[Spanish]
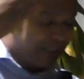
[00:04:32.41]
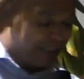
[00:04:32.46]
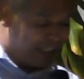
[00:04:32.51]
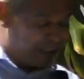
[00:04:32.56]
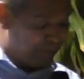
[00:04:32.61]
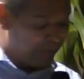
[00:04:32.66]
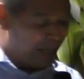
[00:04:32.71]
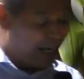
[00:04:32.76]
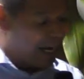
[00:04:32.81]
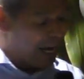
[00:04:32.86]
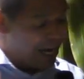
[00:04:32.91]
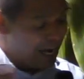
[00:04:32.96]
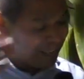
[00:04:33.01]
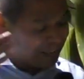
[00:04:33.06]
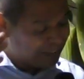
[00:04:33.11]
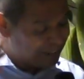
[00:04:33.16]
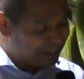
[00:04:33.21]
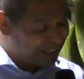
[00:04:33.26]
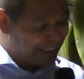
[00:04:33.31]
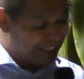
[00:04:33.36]
que va a
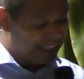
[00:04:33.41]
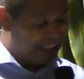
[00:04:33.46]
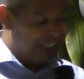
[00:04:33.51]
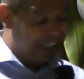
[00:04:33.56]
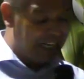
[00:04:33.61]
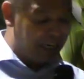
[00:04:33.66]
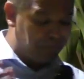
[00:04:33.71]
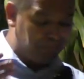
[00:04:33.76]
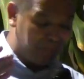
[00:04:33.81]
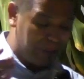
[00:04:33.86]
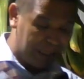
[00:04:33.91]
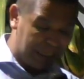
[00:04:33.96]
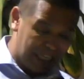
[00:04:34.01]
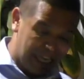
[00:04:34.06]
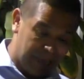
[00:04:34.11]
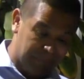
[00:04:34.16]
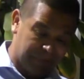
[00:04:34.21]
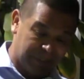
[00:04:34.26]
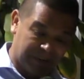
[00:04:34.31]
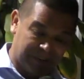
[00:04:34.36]
ser la
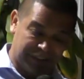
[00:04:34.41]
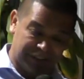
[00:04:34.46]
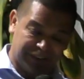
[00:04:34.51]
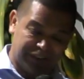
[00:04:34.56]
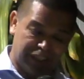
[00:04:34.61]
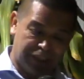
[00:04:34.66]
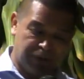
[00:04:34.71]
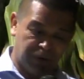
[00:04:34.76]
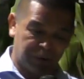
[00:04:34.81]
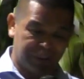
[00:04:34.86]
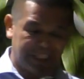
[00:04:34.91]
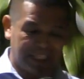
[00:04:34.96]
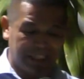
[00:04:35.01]
palabra del Señor,